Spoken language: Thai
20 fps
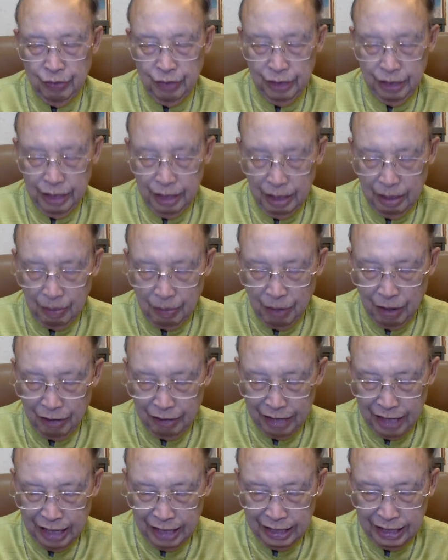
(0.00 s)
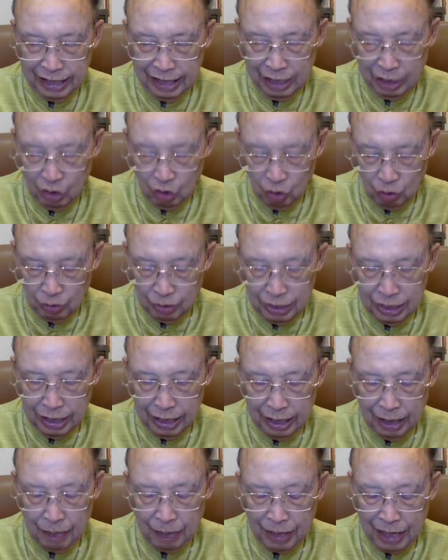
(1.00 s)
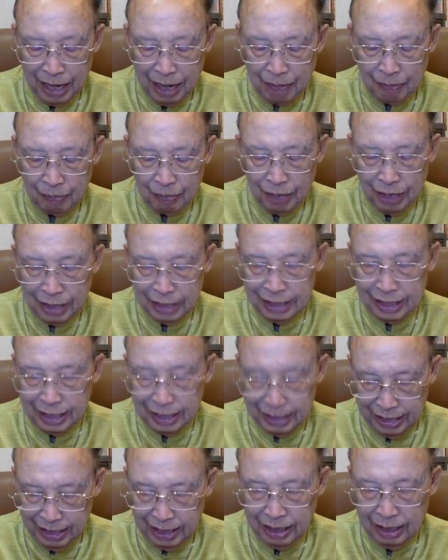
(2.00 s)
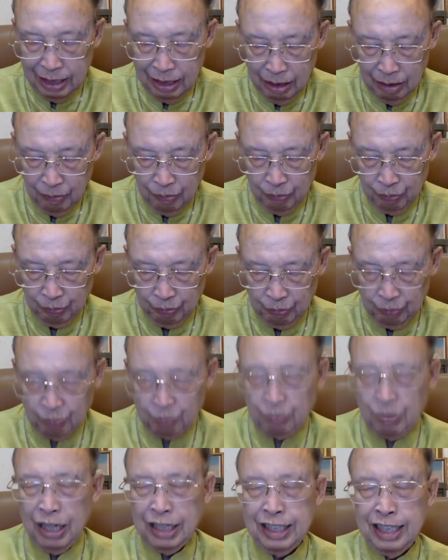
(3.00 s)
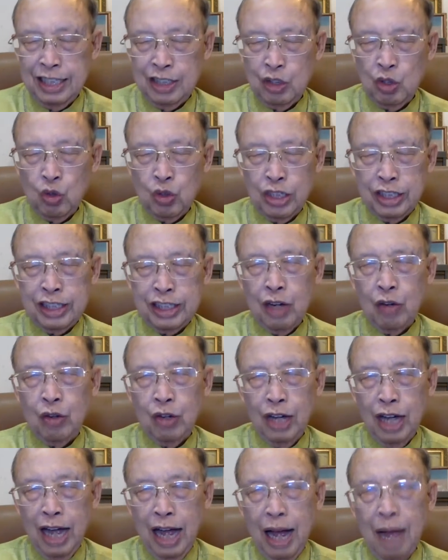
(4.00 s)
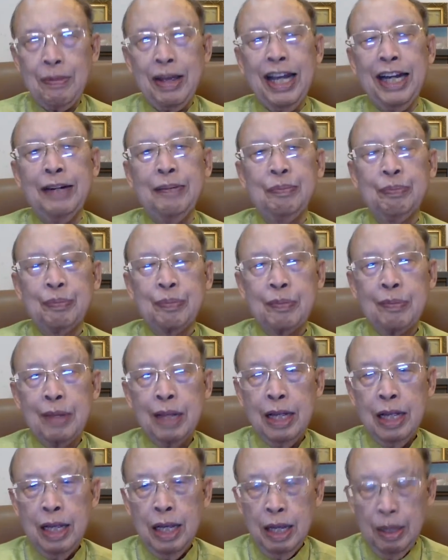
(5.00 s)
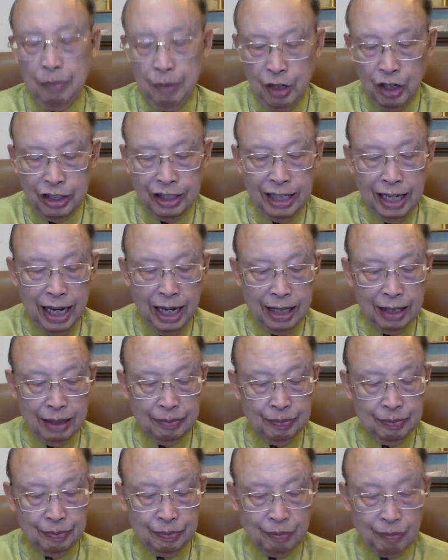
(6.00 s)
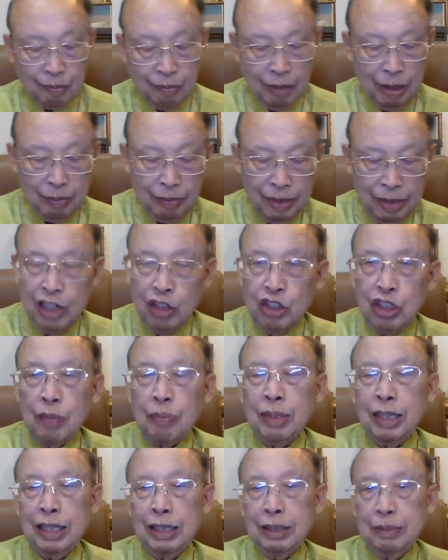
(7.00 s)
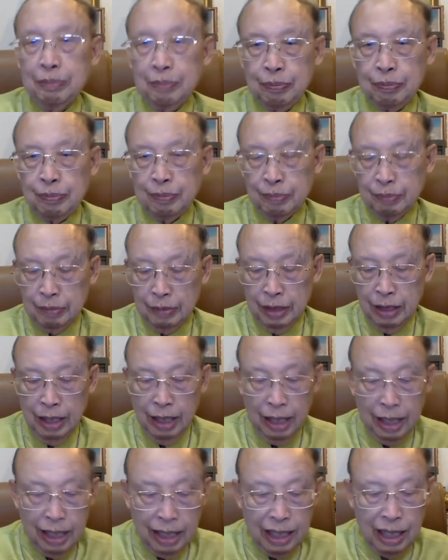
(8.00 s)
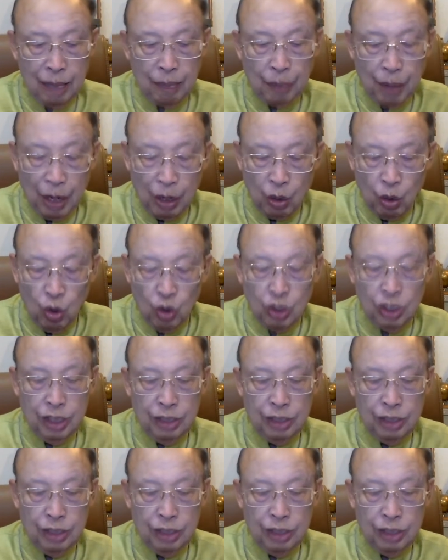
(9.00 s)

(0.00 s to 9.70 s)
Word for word: จึงภาวนาที่ท่านด้วยความเสือในพระนาม อันศักดิ์สิทธิ์พระเยซูคริสต์เจ้า อาเมนพี่น้องที่ฮักวันนี้เขาจะเบิ่งเรื่องพระคุณ